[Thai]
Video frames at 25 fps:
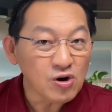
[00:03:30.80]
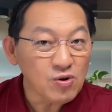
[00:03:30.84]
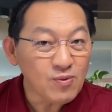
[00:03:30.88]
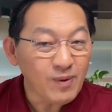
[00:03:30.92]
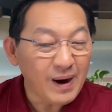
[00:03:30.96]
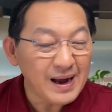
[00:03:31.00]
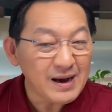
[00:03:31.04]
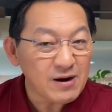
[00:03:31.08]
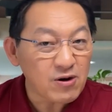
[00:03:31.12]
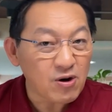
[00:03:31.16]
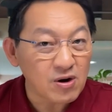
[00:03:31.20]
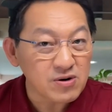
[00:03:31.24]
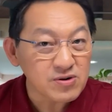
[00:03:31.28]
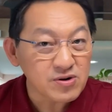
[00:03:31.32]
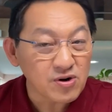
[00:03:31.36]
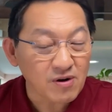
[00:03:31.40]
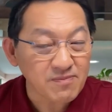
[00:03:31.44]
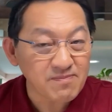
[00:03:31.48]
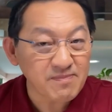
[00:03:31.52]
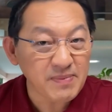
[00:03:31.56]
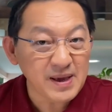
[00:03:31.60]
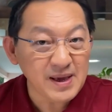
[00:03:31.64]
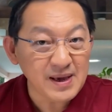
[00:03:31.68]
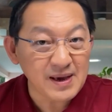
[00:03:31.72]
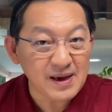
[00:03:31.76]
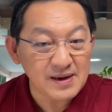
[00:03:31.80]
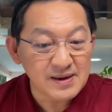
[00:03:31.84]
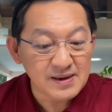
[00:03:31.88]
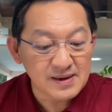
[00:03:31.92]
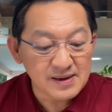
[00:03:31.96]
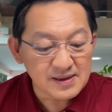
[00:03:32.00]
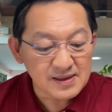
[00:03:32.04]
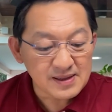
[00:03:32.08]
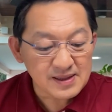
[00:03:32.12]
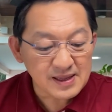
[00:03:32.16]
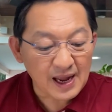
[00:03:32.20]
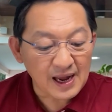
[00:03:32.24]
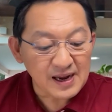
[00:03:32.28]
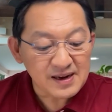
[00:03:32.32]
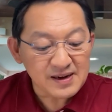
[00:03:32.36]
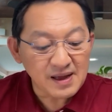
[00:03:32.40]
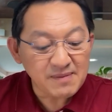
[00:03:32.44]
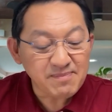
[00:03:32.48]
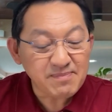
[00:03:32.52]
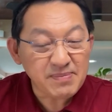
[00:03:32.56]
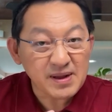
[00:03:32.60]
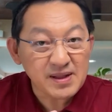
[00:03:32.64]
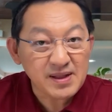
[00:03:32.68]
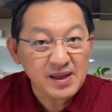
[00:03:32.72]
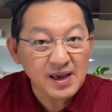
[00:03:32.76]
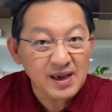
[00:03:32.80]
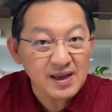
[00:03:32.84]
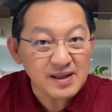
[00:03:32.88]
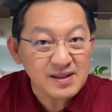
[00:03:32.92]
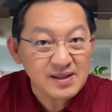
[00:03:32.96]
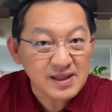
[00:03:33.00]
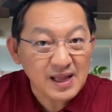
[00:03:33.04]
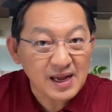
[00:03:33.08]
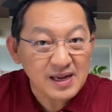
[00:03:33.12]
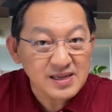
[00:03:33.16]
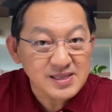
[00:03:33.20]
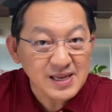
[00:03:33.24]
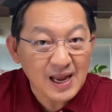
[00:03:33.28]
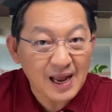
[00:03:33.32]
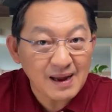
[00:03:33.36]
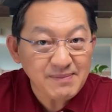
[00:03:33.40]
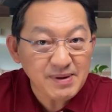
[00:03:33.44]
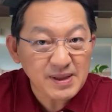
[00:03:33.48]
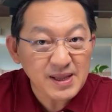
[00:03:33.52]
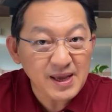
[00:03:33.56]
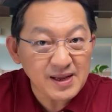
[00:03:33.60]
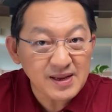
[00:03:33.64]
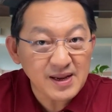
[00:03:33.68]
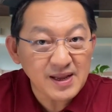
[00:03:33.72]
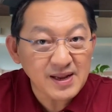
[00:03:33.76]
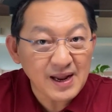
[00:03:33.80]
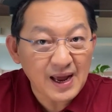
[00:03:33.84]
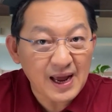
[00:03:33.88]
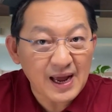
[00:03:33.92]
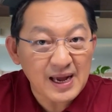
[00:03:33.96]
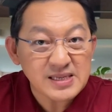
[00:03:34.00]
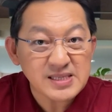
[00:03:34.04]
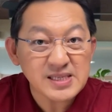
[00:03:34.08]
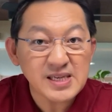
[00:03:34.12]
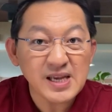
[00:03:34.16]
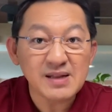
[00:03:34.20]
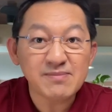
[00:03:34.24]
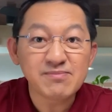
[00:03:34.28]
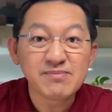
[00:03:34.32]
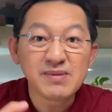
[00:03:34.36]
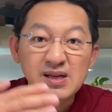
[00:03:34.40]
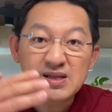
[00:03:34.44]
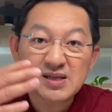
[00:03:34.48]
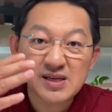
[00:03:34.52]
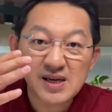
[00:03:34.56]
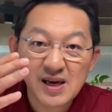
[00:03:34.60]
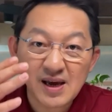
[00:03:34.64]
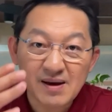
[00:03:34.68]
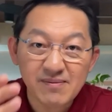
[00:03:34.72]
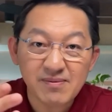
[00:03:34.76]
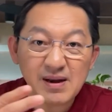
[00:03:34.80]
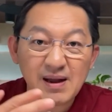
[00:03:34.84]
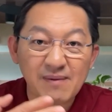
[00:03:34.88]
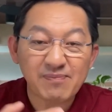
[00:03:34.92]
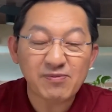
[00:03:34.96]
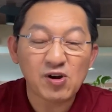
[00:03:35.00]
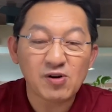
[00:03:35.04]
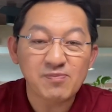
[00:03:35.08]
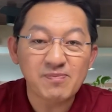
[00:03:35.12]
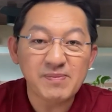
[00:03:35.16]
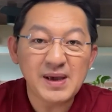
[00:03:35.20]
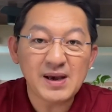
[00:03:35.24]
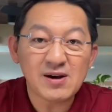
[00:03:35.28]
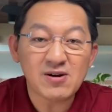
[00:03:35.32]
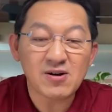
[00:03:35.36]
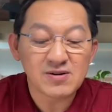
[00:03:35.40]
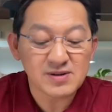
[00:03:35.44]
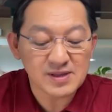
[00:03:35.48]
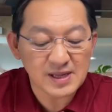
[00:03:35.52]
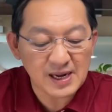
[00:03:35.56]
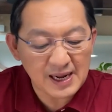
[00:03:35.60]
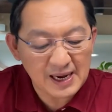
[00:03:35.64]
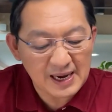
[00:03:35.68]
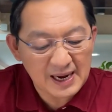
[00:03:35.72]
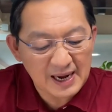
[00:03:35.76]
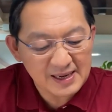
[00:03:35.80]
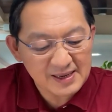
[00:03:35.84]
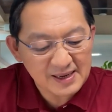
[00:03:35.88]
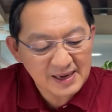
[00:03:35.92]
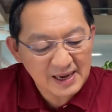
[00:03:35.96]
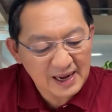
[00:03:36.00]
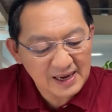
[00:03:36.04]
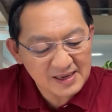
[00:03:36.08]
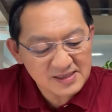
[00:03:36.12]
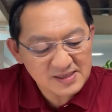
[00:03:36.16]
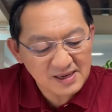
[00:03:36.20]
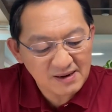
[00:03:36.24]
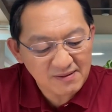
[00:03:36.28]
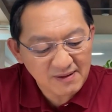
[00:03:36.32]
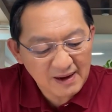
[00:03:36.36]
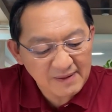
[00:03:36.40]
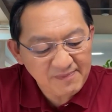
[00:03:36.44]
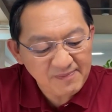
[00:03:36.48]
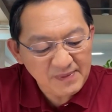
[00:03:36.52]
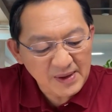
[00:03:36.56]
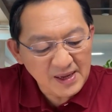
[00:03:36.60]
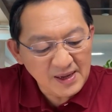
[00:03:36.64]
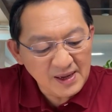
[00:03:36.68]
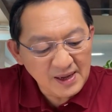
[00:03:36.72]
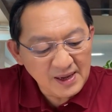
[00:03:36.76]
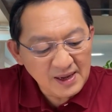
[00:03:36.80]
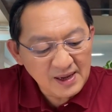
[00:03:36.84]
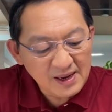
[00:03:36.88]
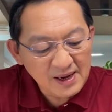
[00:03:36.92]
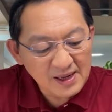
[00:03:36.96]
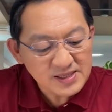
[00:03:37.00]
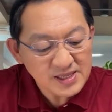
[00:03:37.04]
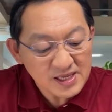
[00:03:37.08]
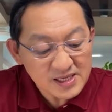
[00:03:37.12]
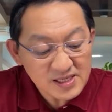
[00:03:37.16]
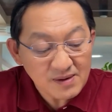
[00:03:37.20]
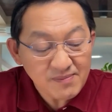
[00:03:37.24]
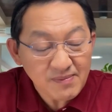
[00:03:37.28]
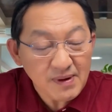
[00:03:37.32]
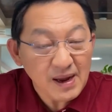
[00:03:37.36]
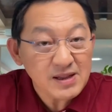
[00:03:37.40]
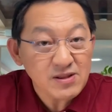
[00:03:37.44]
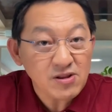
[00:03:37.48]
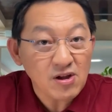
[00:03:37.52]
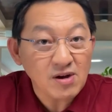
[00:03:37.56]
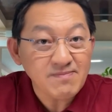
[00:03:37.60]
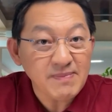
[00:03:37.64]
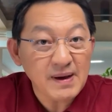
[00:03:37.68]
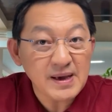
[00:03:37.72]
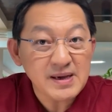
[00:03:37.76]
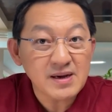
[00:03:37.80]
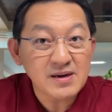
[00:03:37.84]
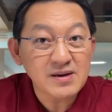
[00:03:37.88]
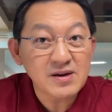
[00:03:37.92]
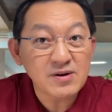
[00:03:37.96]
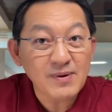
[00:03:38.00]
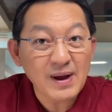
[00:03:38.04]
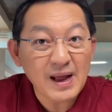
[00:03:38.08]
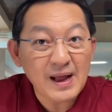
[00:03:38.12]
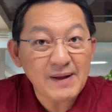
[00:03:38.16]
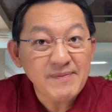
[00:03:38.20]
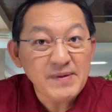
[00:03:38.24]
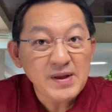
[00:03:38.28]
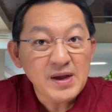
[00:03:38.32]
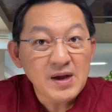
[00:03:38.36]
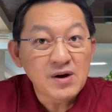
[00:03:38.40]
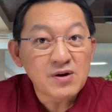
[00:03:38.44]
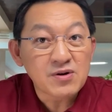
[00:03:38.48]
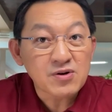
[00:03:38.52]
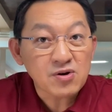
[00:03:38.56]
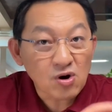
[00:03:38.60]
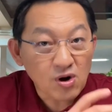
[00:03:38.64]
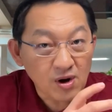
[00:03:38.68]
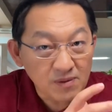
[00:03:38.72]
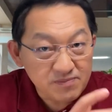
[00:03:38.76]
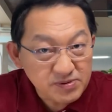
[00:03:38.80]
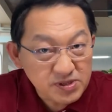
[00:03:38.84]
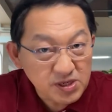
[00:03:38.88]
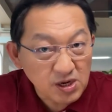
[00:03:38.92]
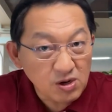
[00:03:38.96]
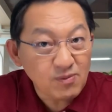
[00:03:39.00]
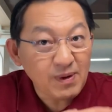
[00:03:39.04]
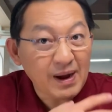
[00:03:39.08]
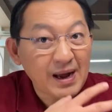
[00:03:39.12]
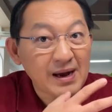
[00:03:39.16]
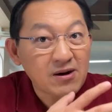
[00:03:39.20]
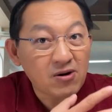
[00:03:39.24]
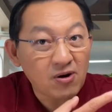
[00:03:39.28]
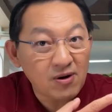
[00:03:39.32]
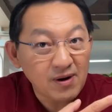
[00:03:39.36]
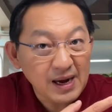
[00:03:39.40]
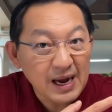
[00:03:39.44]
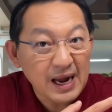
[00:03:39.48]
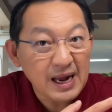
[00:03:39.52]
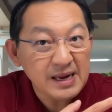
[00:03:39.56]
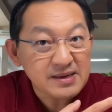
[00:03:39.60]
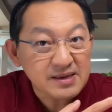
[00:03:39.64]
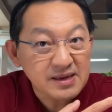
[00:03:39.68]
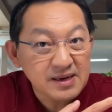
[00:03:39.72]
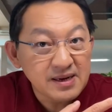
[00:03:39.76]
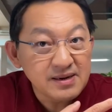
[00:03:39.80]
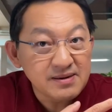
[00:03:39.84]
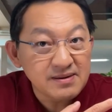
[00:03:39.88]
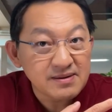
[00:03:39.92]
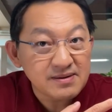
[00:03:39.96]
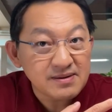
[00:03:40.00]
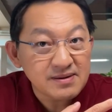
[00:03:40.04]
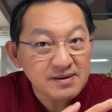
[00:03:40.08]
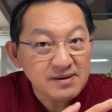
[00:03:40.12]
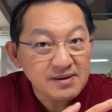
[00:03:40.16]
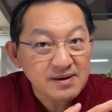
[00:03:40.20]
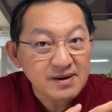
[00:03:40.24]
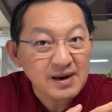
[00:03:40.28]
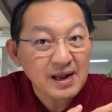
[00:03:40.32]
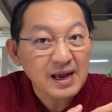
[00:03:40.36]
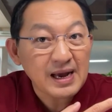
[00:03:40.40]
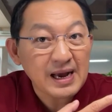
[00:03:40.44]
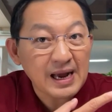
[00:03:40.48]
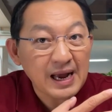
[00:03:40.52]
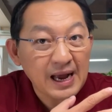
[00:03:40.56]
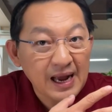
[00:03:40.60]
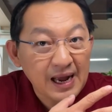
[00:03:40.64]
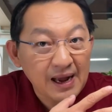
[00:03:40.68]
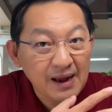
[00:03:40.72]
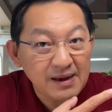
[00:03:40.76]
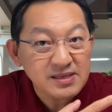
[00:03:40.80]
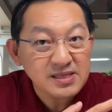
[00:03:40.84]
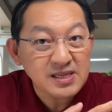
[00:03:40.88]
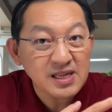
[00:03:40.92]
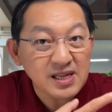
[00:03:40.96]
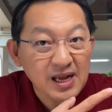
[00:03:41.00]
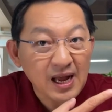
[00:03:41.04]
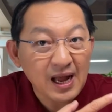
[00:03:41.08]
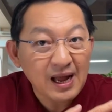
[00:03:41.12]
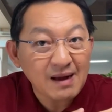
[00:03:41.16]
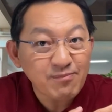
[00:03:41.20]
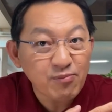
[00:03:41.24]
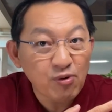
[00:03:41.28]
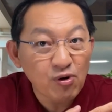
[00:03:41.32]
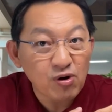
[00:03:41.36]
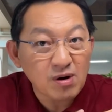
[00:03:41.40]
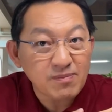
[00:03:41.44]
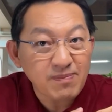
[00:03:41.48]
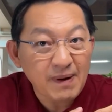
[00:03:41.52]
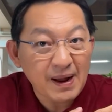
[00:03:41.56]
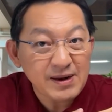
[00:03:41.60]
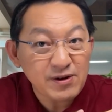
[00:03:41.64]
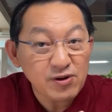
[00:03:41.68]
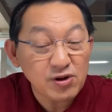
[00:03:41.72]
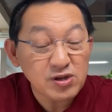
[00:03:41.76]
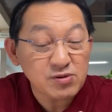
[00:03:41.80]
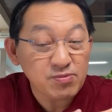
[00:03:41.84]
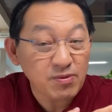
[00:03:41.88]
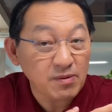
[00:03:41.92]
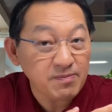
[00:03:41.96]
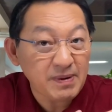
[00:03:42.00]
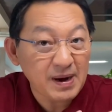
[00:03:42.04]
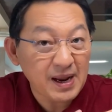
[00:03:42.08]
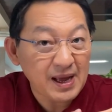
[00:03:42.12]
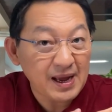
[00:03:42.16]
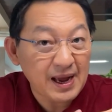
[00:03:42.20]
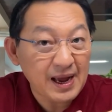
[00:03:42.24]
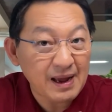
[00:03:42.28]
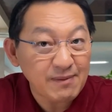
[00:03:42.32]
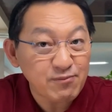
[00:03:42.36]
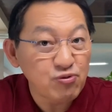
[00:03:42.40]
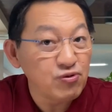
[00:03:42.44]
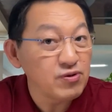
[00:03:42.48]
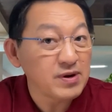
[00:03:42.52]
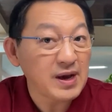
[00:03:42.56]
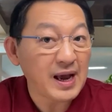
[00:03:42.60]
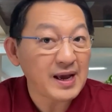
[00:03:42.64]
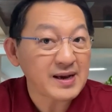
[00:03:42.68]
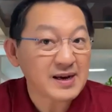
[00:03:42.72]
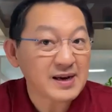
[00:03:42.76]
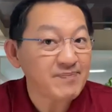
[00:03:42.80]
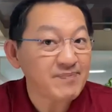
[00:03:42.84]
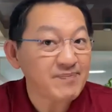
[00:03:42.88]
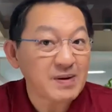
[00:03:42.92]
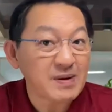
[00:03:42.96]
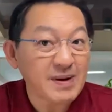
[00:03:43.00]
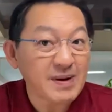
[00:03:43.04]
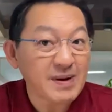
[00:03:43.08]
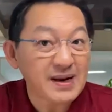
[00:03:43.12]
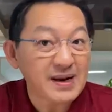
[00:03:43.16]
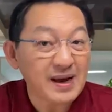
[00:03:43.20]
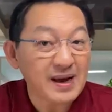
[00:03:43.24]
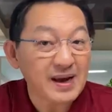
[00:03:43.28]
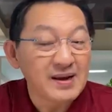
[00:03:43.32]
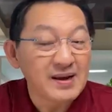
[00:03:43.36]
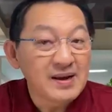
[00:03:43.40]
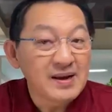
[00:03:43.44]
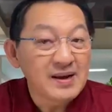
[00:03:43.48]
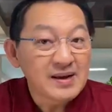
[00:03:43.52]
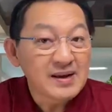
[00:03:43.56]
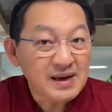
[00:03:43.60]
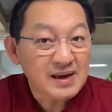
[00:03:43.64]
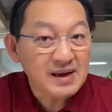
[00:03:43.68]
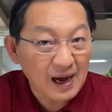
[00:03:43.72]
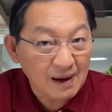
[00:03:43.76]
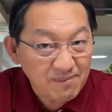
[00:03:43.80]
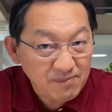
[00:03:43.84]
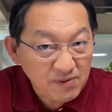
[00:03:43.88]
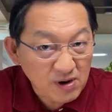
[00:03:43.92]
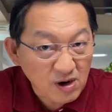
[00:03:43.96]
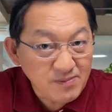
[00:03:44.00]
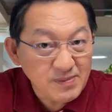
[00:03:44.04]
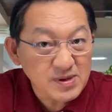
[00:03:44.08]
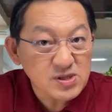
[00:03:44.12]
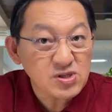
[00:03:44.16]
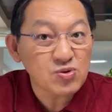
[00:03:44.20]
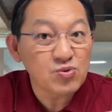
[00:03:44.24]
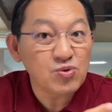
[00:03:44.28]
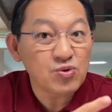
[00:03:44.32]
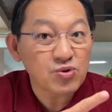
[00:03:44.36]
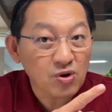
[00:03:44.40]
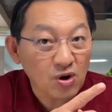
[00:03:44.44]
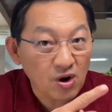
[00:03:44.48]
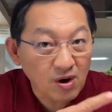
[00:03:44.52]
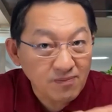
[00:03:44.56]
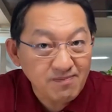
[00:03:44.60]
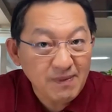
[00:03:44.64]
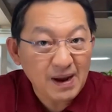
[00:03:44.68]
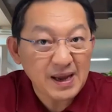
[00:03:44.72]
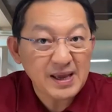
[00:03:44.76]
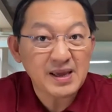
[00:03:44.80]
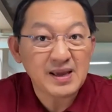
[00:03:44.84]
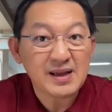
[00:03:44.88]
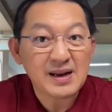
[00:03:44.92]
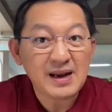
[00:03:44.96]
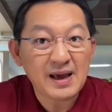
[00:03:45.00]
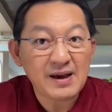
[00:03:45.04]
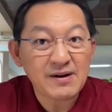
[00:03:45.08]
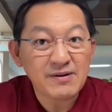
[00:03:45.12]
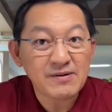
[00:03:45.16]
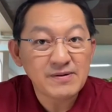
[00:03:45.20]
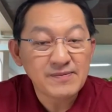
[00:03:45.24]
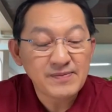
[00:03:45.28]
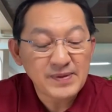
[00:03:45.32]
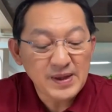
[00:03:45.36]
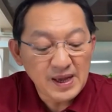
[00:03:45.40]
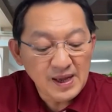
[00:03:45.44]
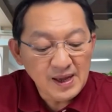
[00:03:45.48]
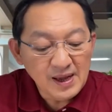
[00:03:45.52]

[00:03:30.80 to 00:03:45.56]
ช่องว่างของดอกเบี้ยทั้งในประเทศทั้ง 3 ประเทศนี้ในอาเซียนเมื่อเทียบกับดอกเบี้ยของธนาคารกลางสหรัฐ และสิ่งสำคัญต่อไปก็คือว่ารอบจังหวะของการขึ้นราคาสินค้าโภคภัณฑ์โดยเฉพาะพลังงานพูดง่ายครับน้ำมันเนี่ยกลับเข้ามาสู่รอบใหม่อีกแล้ว